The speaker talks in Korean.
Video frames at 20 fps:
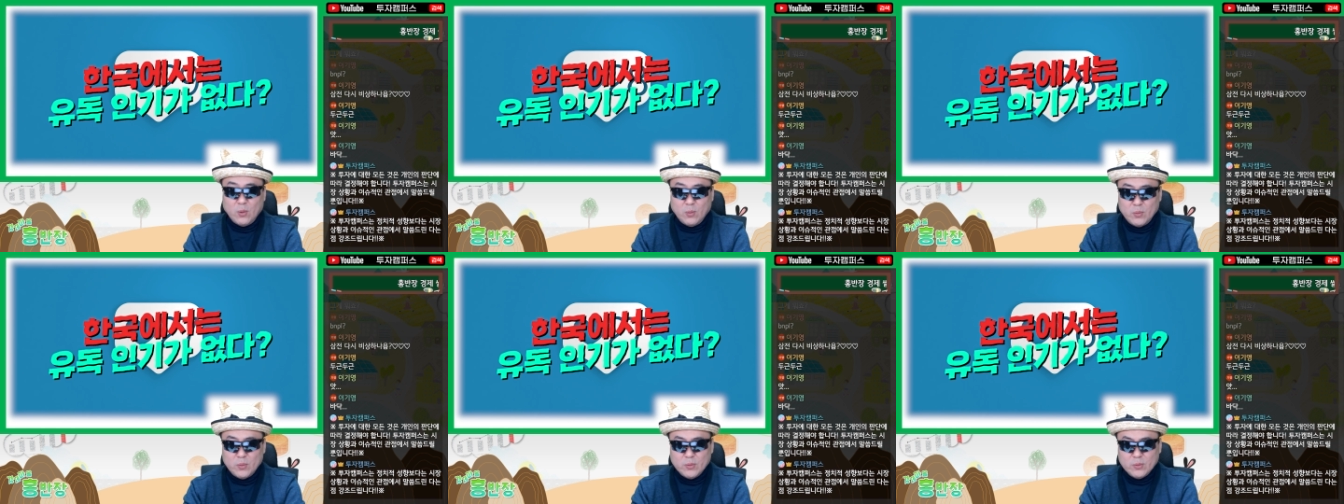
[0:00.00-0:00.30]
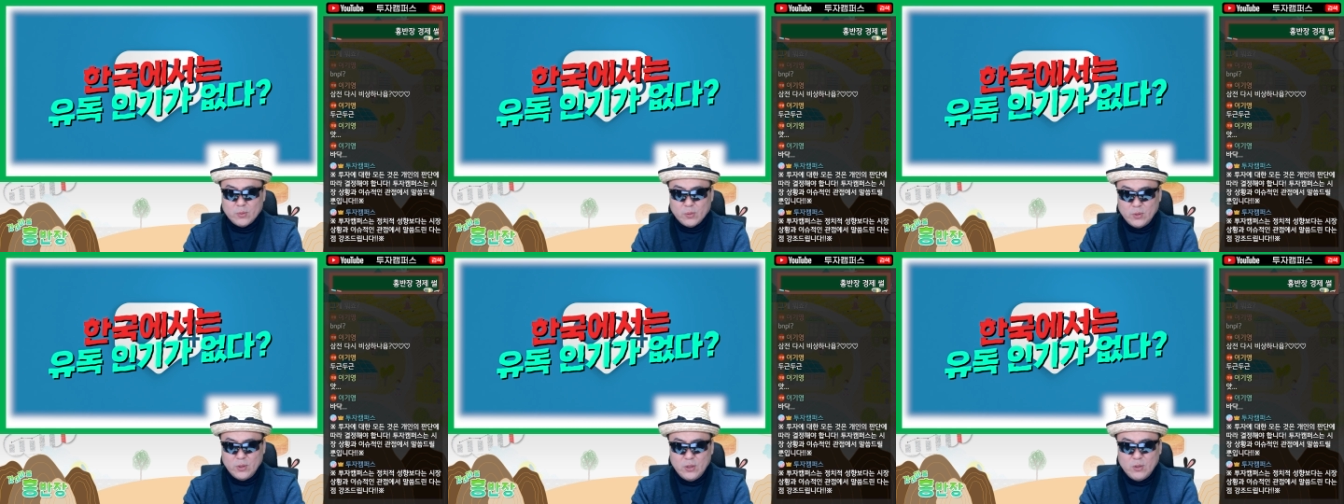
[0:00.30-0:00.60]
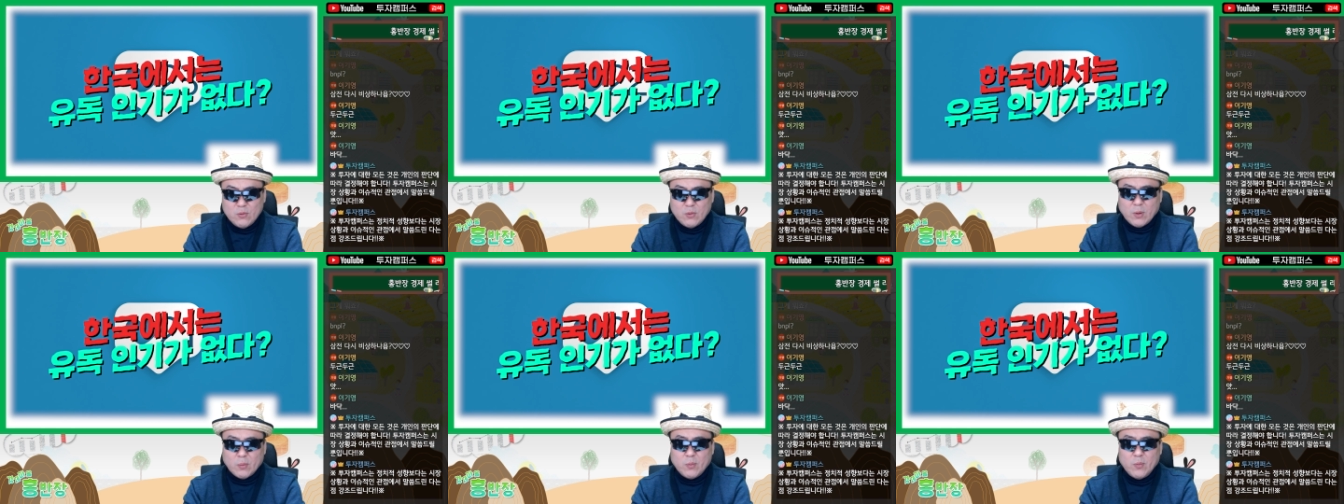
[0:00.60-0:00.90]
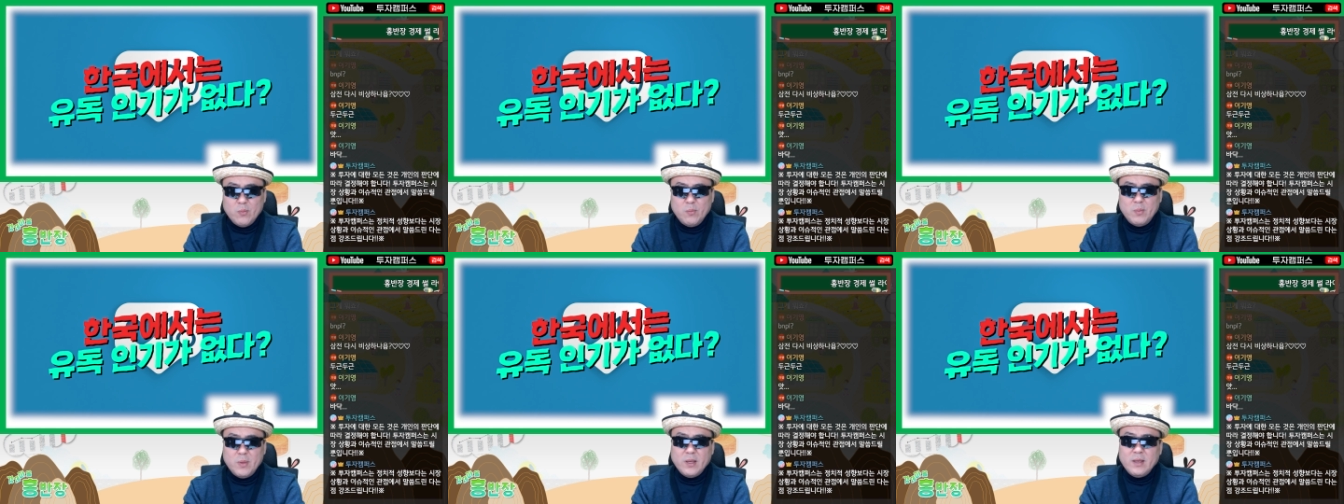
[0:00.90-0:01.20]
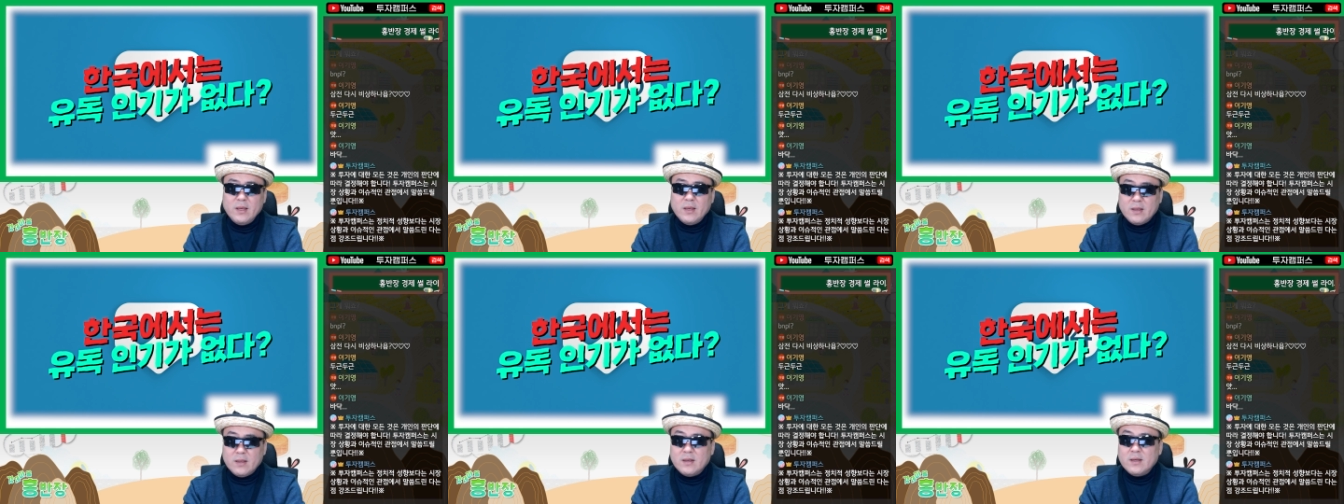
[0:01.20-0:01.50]
이 부분 또 이유가
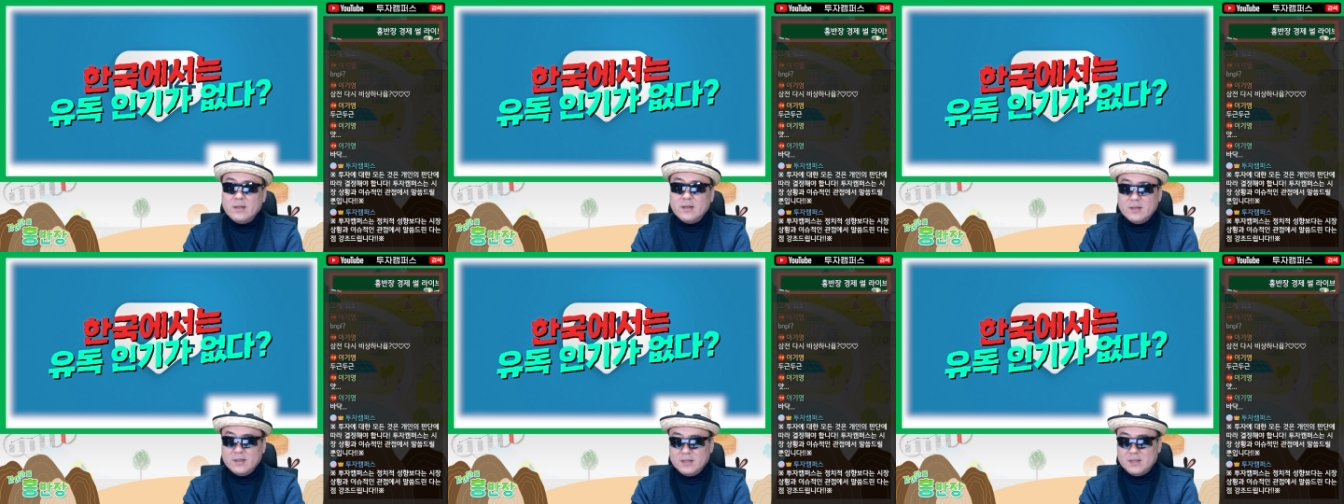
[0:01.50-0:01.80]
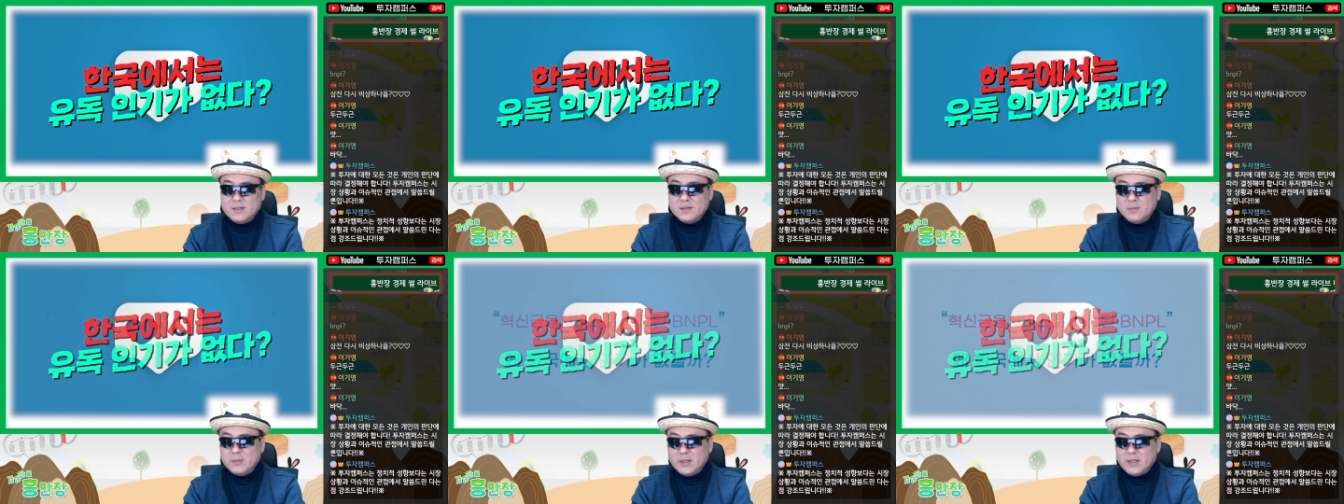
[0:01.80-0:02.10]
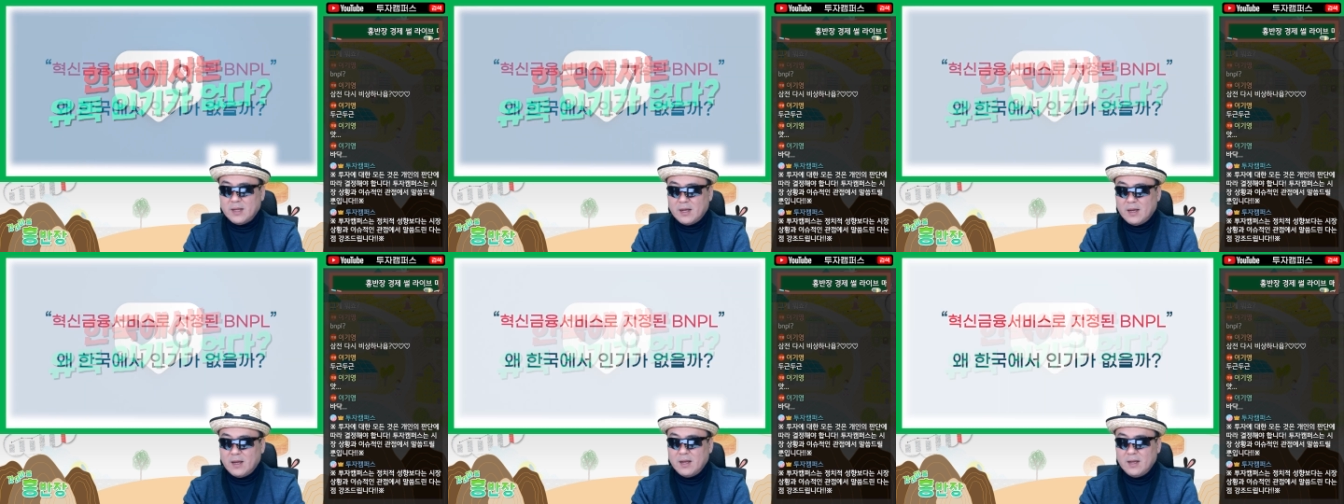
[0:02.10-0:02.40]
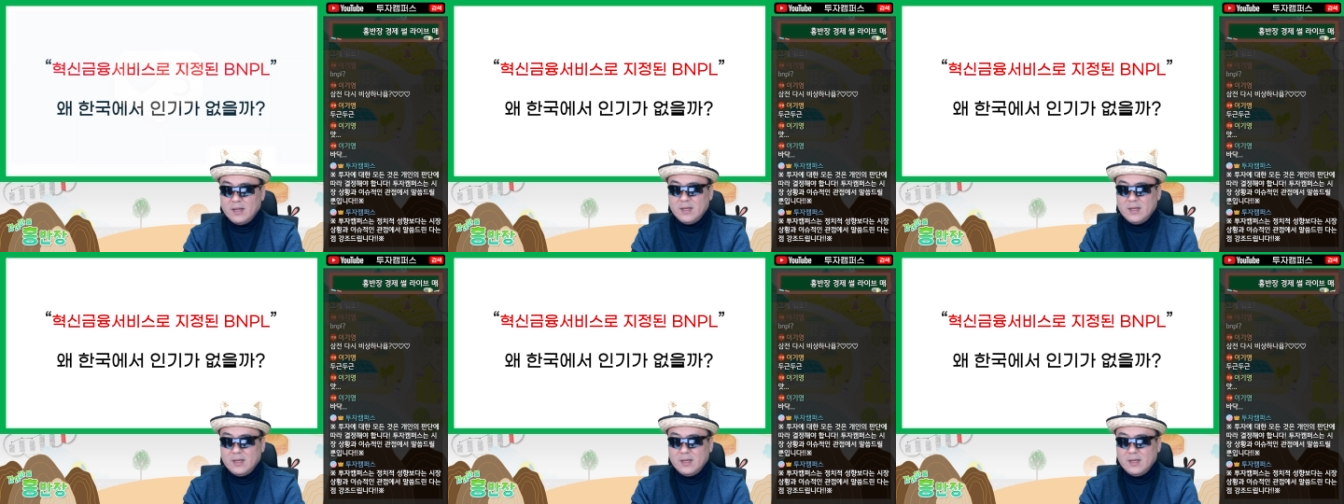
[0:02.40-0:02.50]
분명히 있기는 있습니다.